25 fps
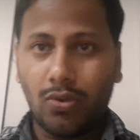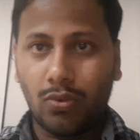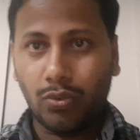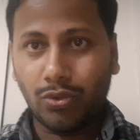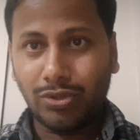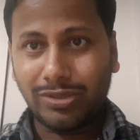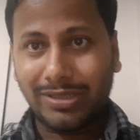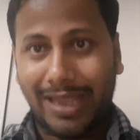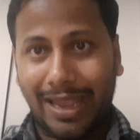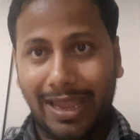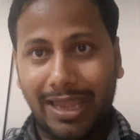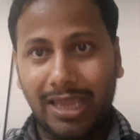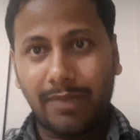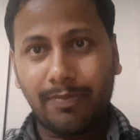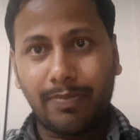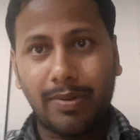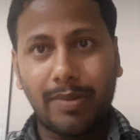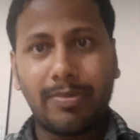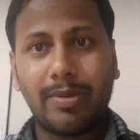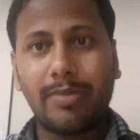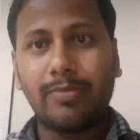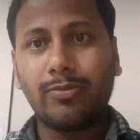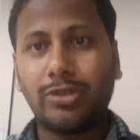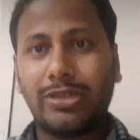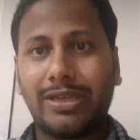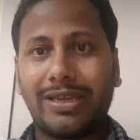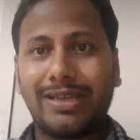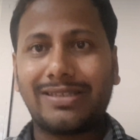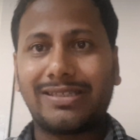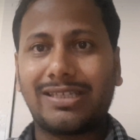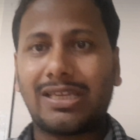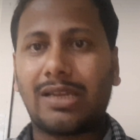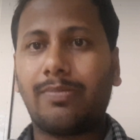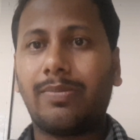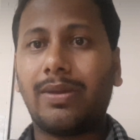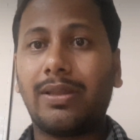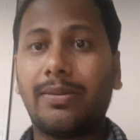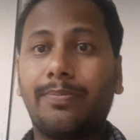उस हाइक पे भी मुझे एक
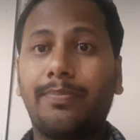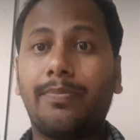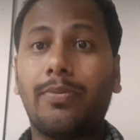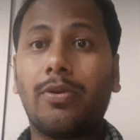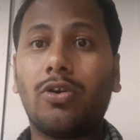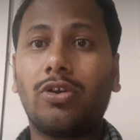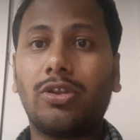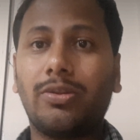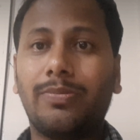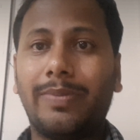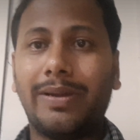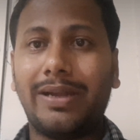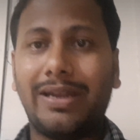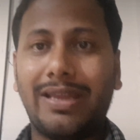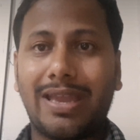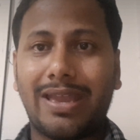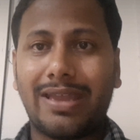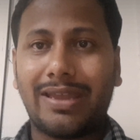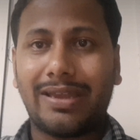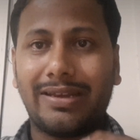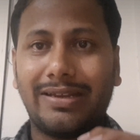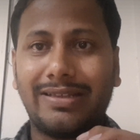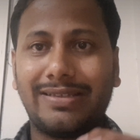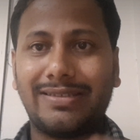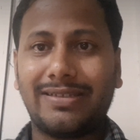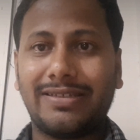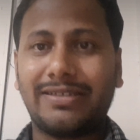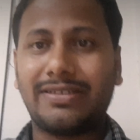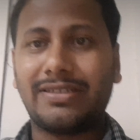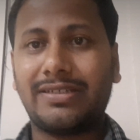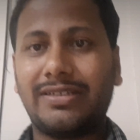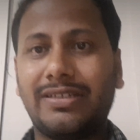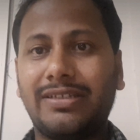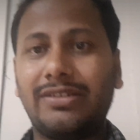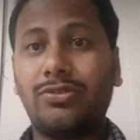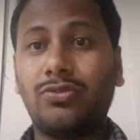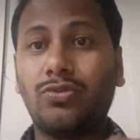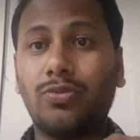साल बाद बहुत बढ़िया यानी
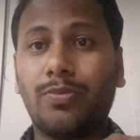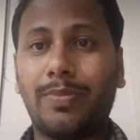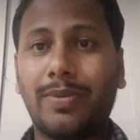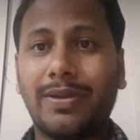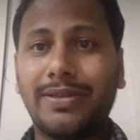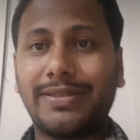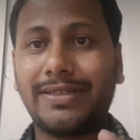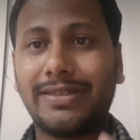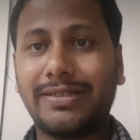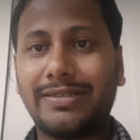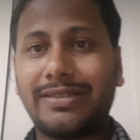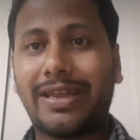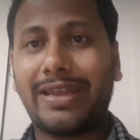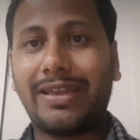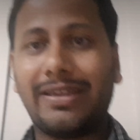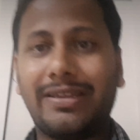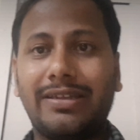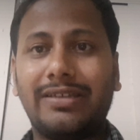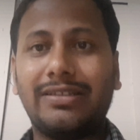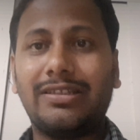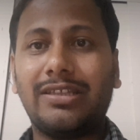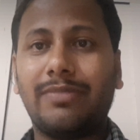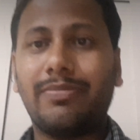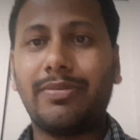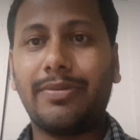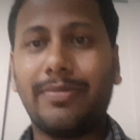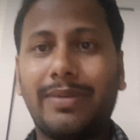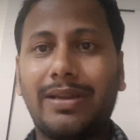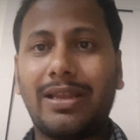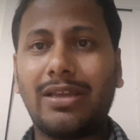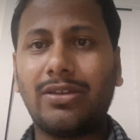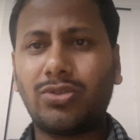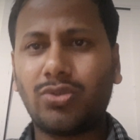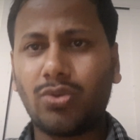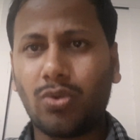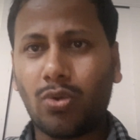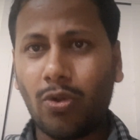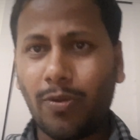62 परसेंट हाइक इधर भी मिला
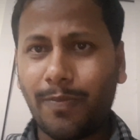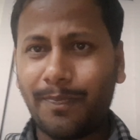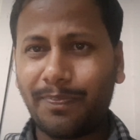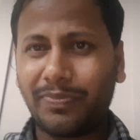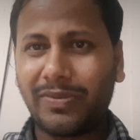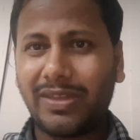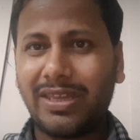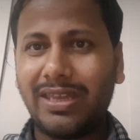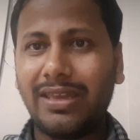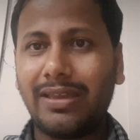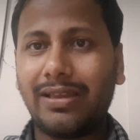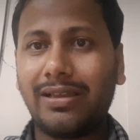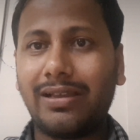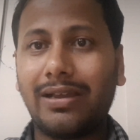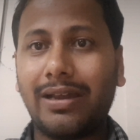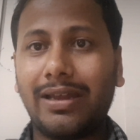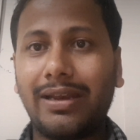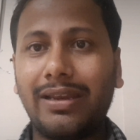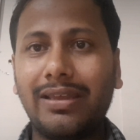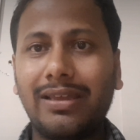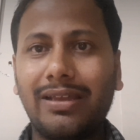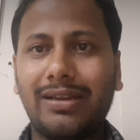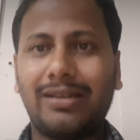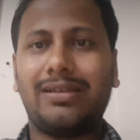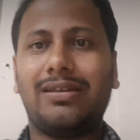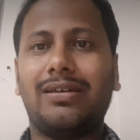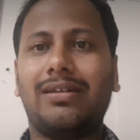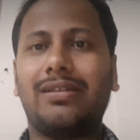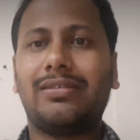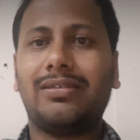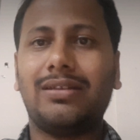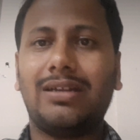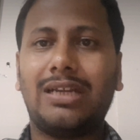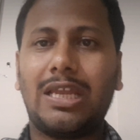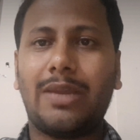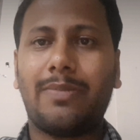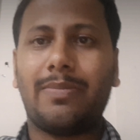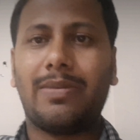है सो होप कि करियर
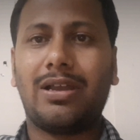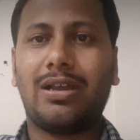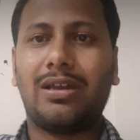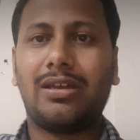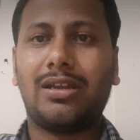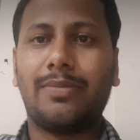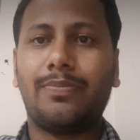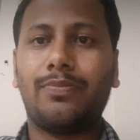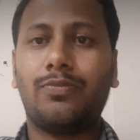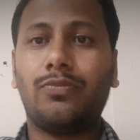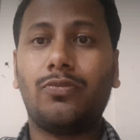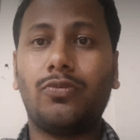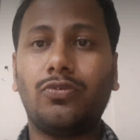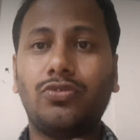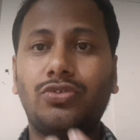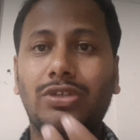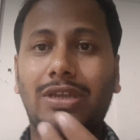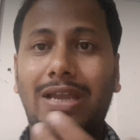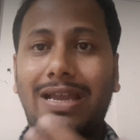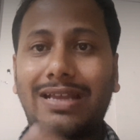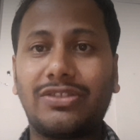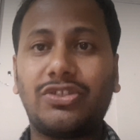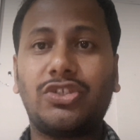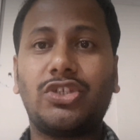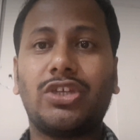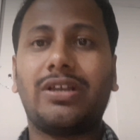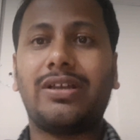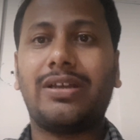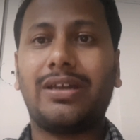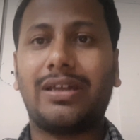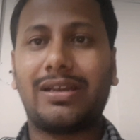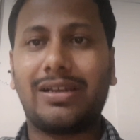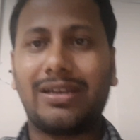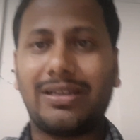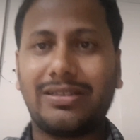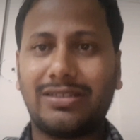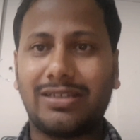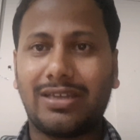करते टाइम अगर आप कुछ अच्छा
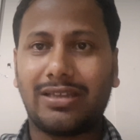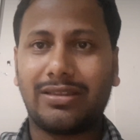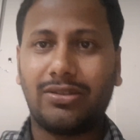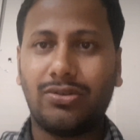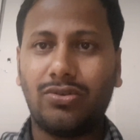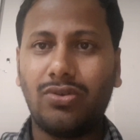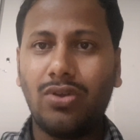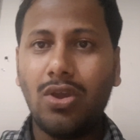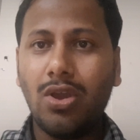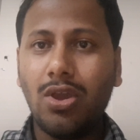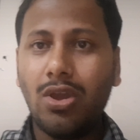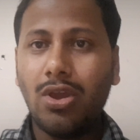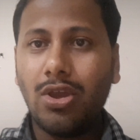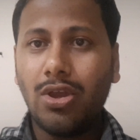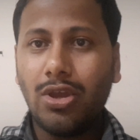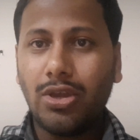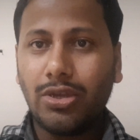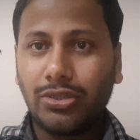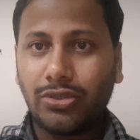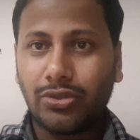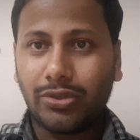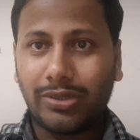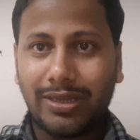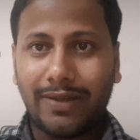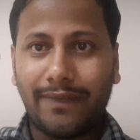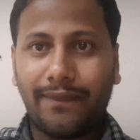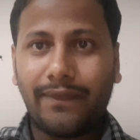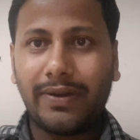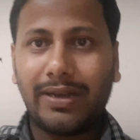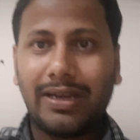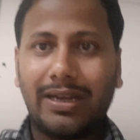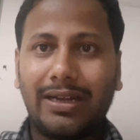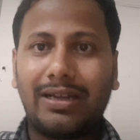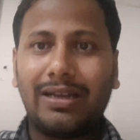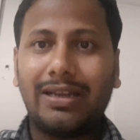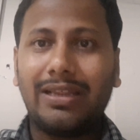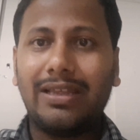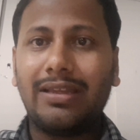करना चाहते हो सो
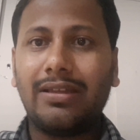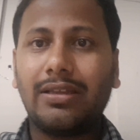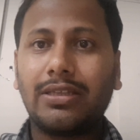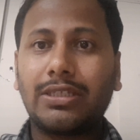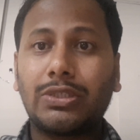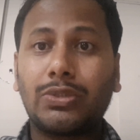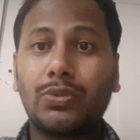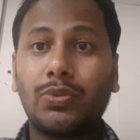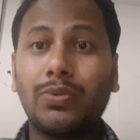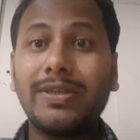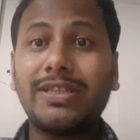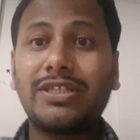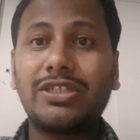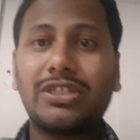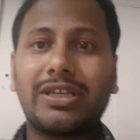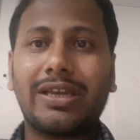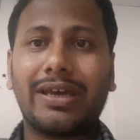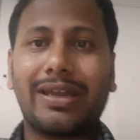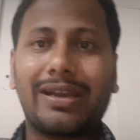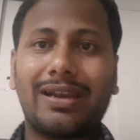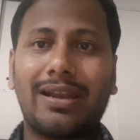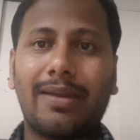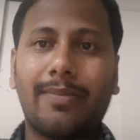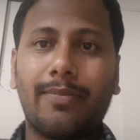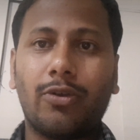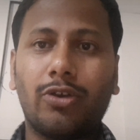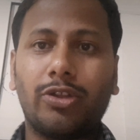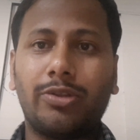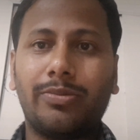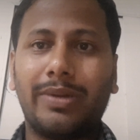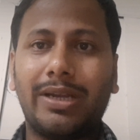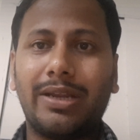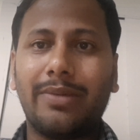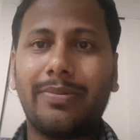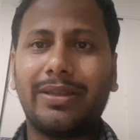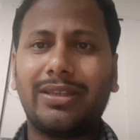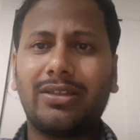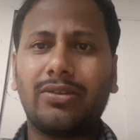डेफिनेटली स्विच करना बहुत
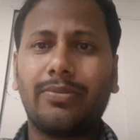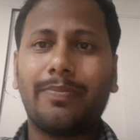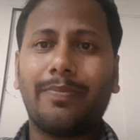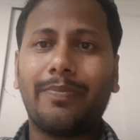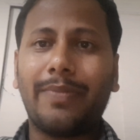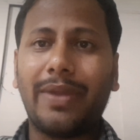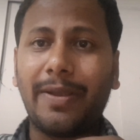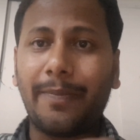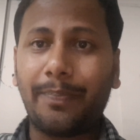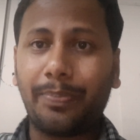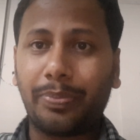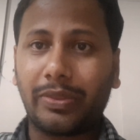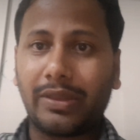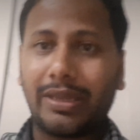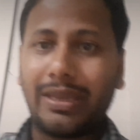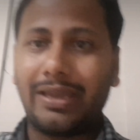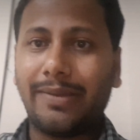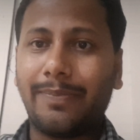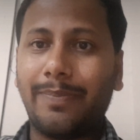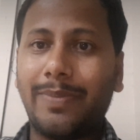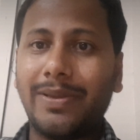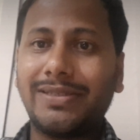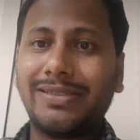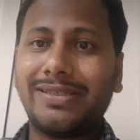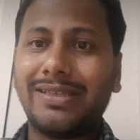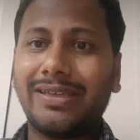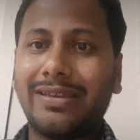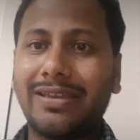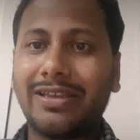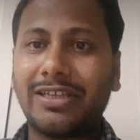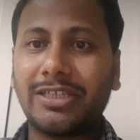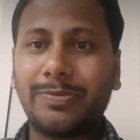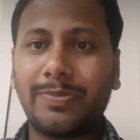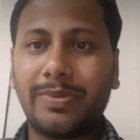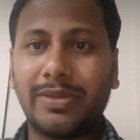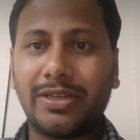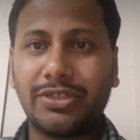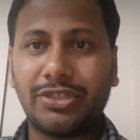बड़ी बात है मैं एक बेसिक
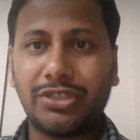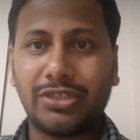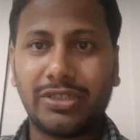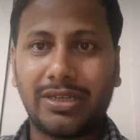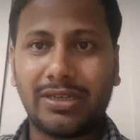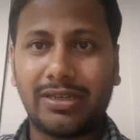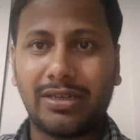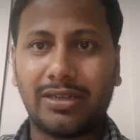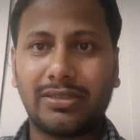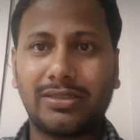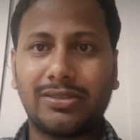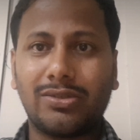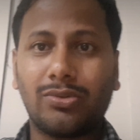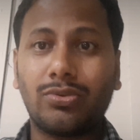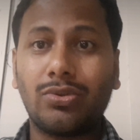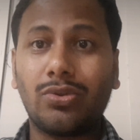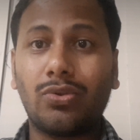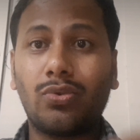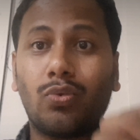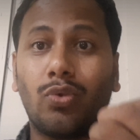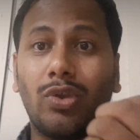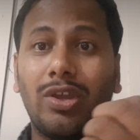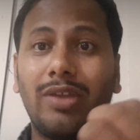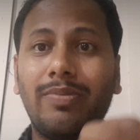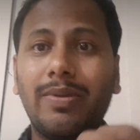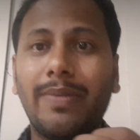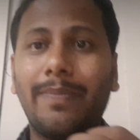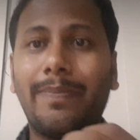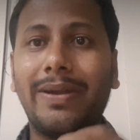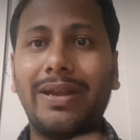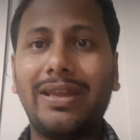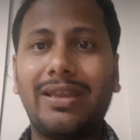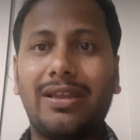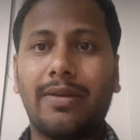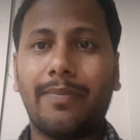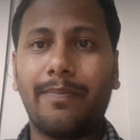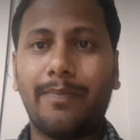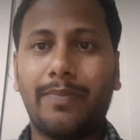एक्सपीरियंस शेयर करता हूँ कि कोई भी
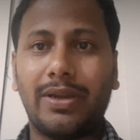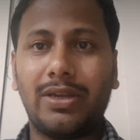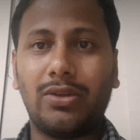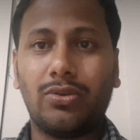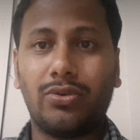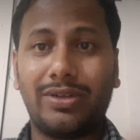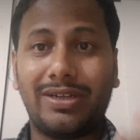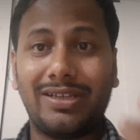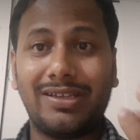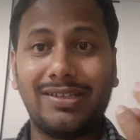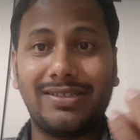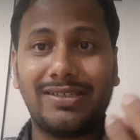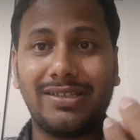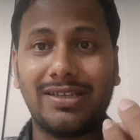बड़ी कंपनी हो टी